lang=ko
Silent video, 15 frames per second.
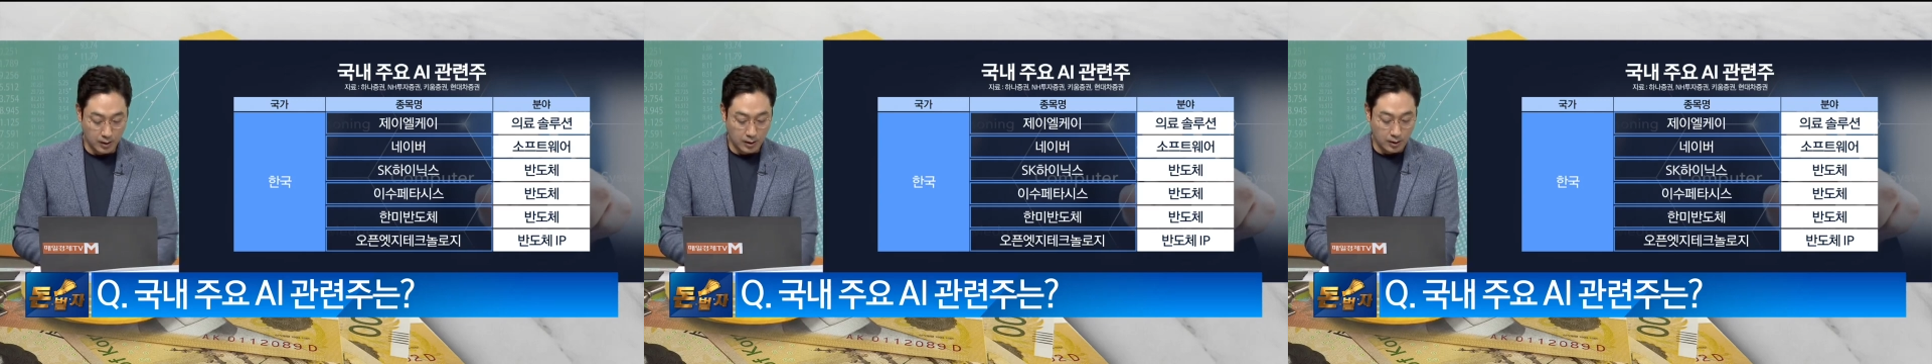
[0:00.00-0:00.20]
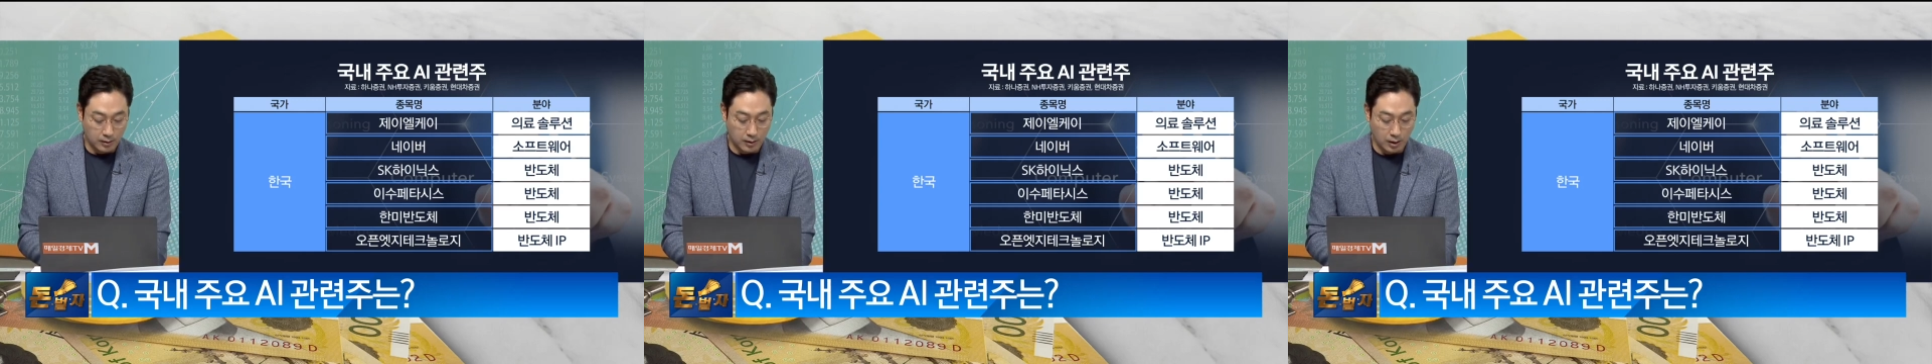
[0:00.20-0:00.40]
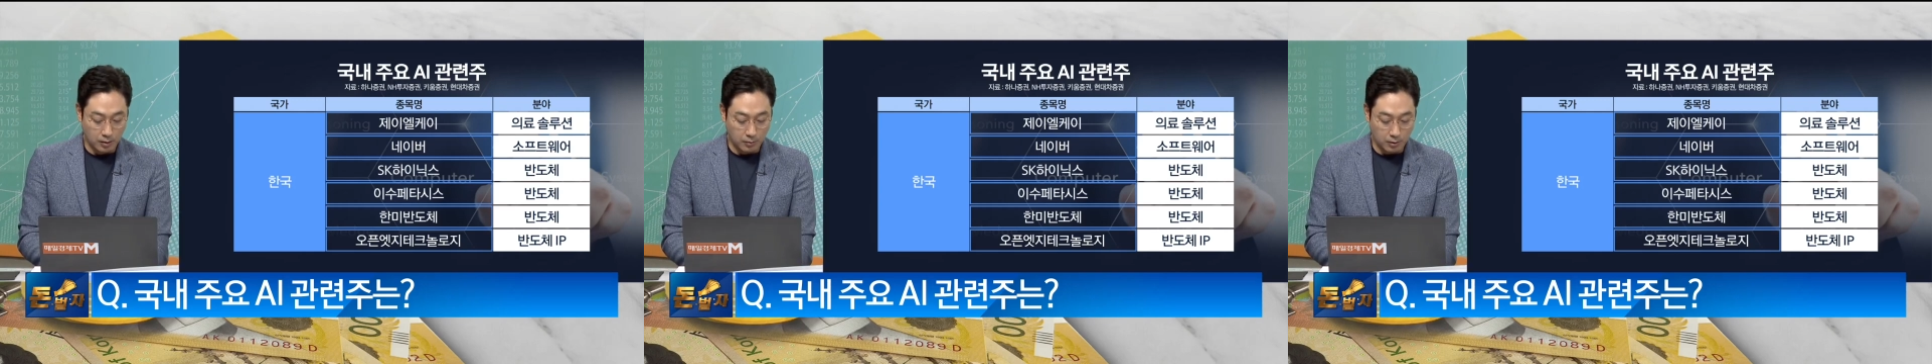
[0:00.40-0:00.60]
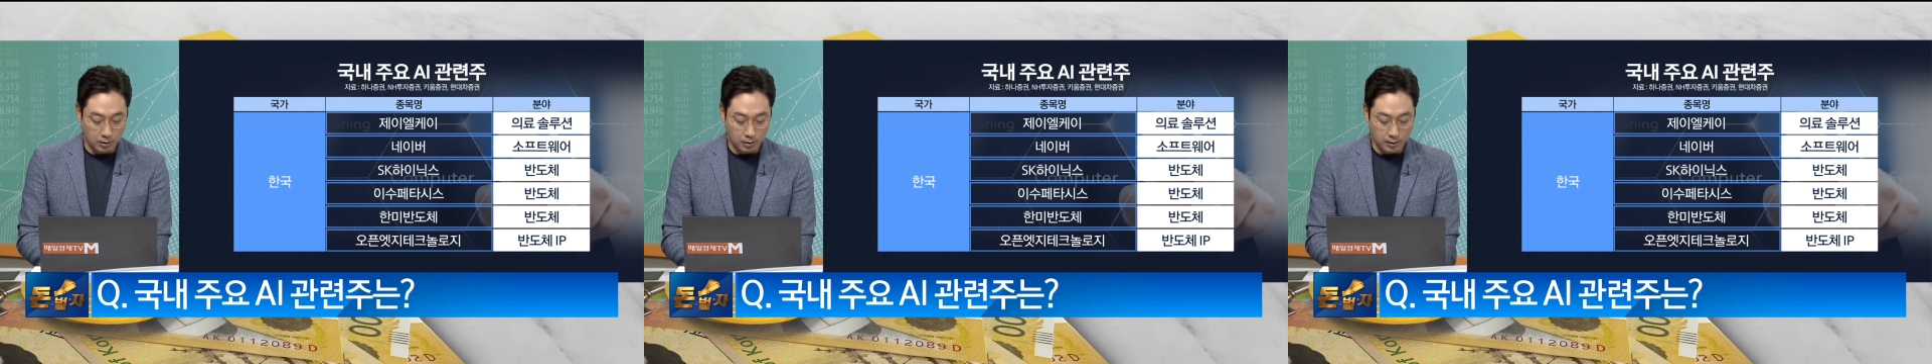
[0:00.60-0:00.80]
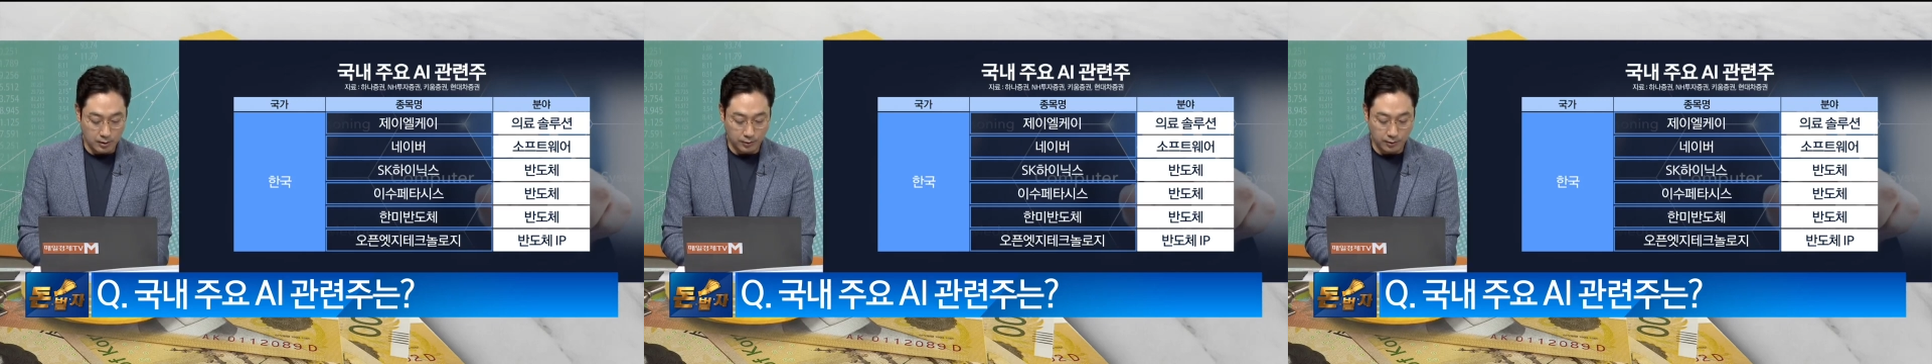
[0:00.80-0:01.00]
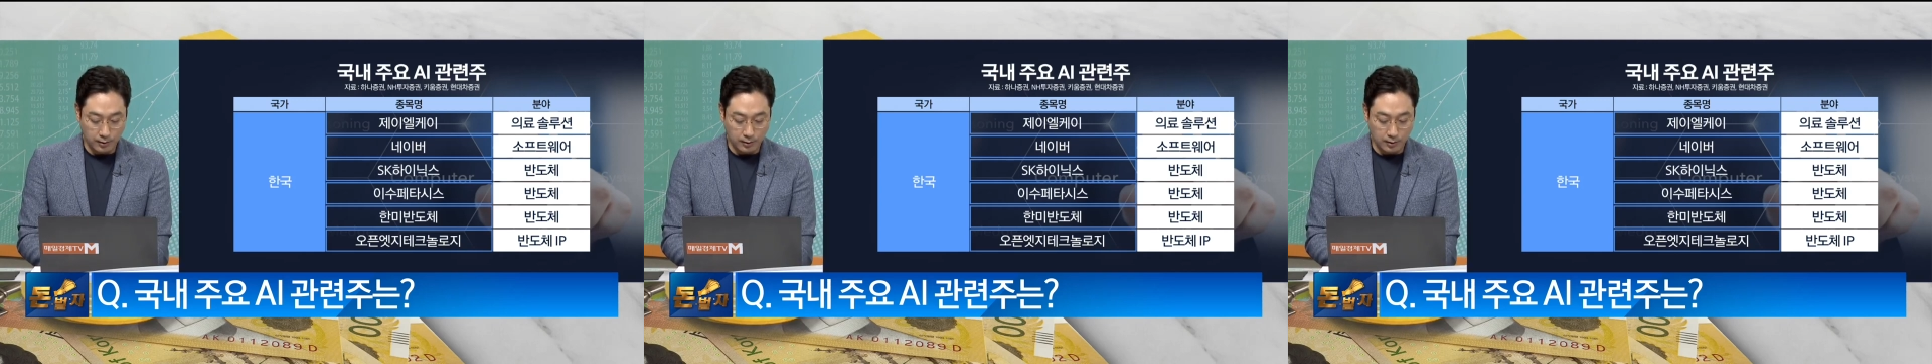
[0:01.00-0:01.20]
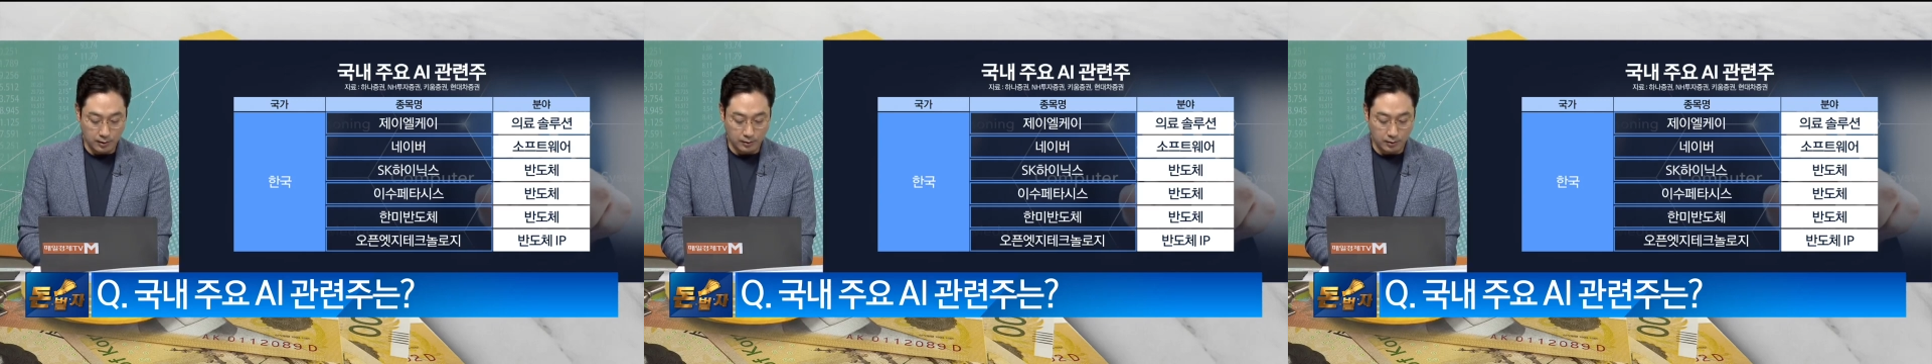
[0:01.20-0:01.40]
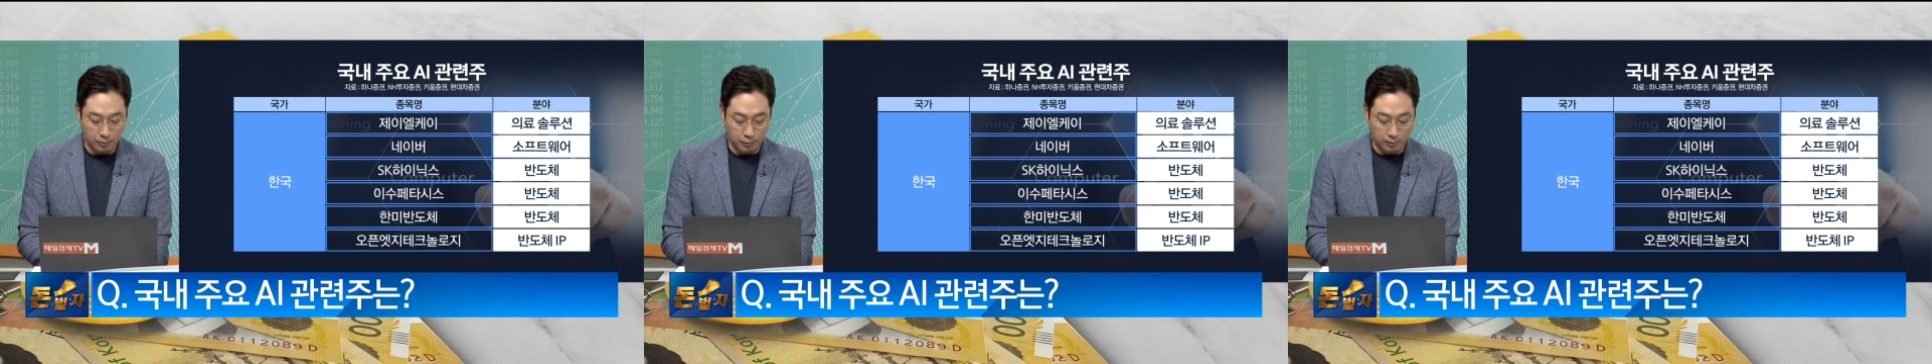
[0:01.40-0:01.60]
네이버가 최근에
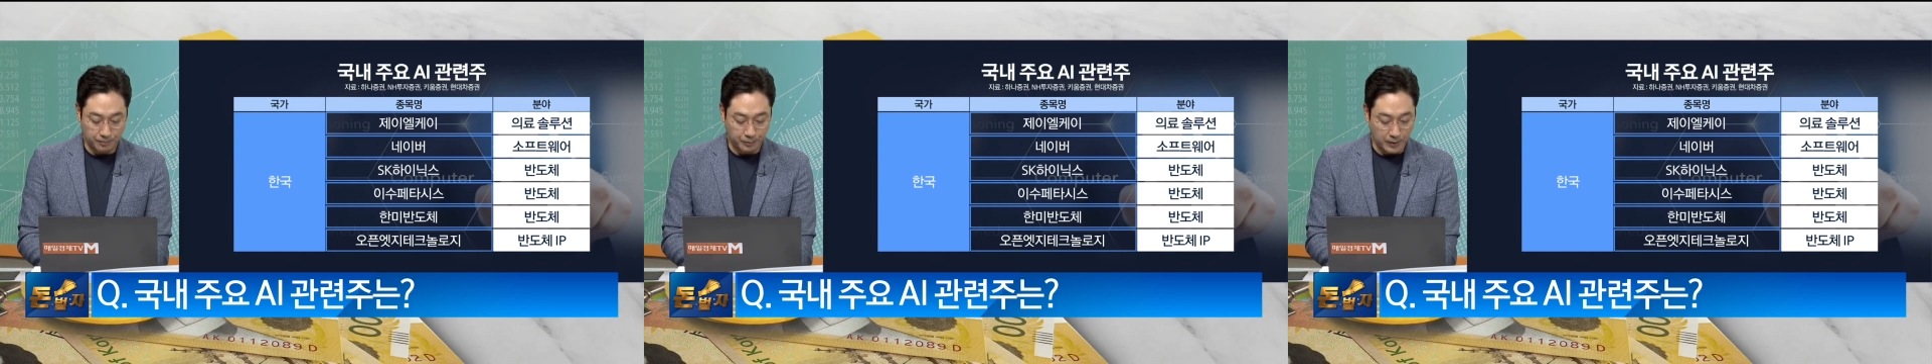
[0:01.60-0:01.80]
이제 뭐